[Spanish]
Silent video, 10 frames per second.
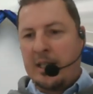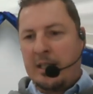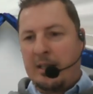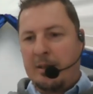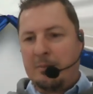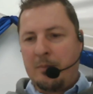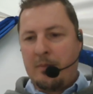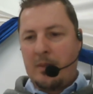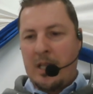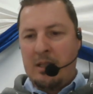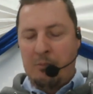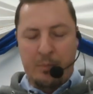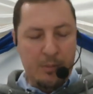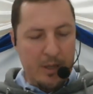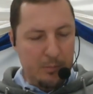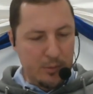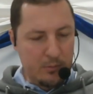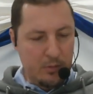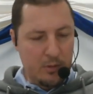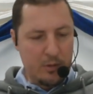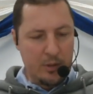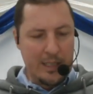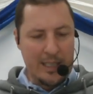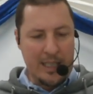Eh, el primer punto